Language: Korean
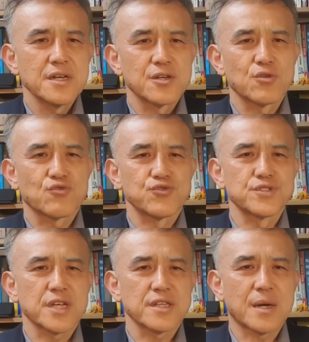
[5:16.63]
그리고
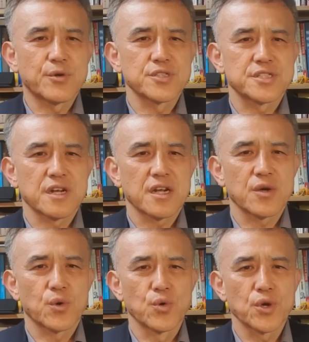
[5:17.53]
군산 남원
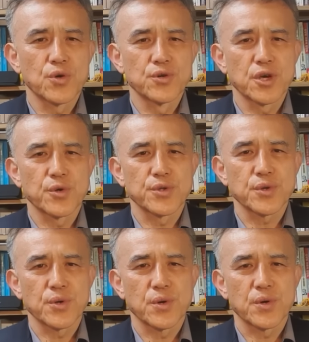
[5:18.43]
진안인
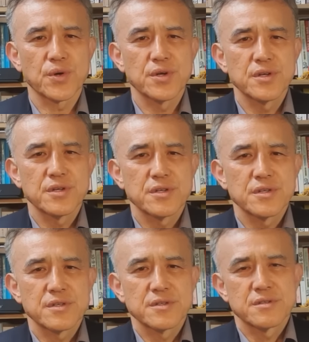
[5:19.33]
공경의료원도
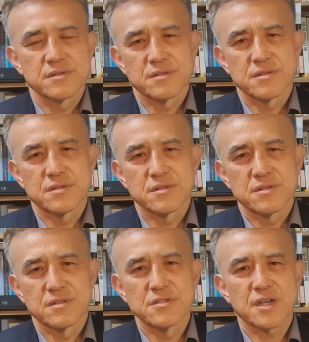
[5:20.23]

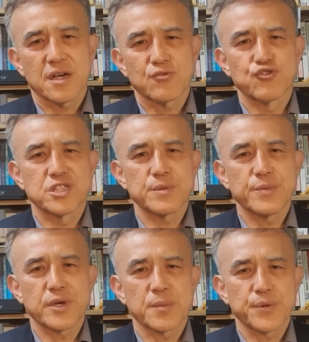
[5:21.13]
어, 의사가
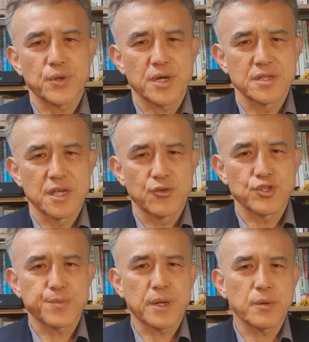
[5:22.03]
92명이 필요한데
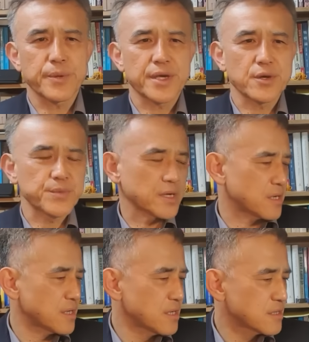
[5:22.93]
68명밖에
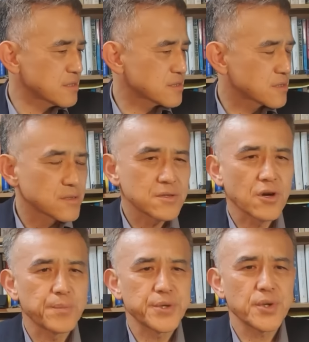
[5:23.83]
없다. 그
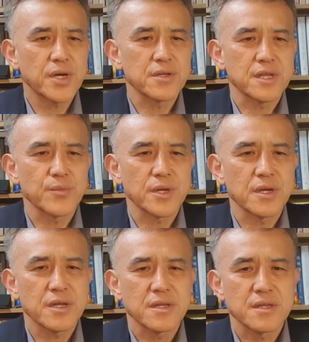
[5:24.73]
더 필요하기
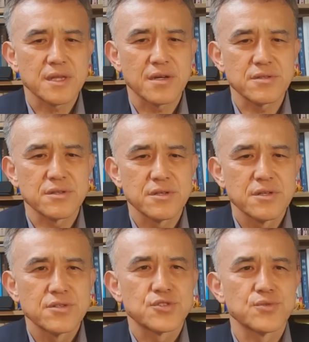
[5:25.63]
때문에 나는
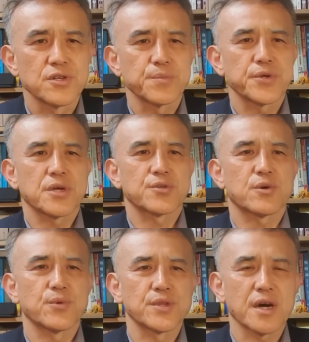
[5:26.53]
증원이
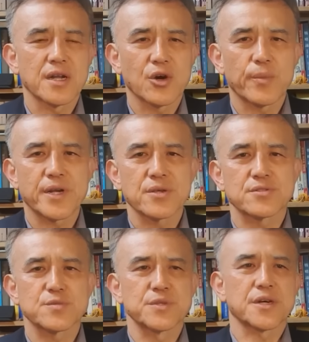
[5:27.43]
필요하다고 본다라고
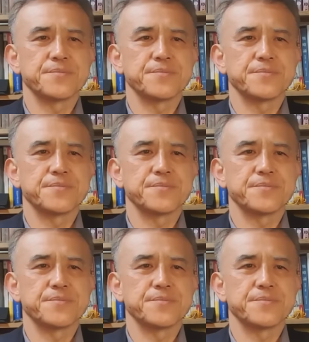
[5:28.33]
밝혔습니다.